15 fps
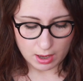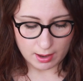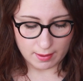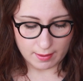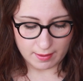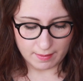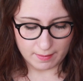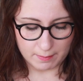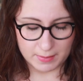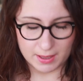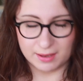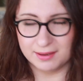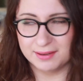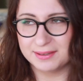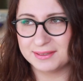Um,
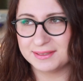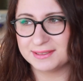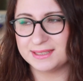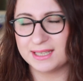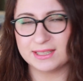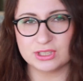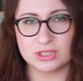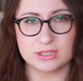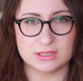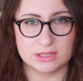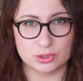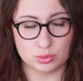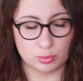я даже не знаю,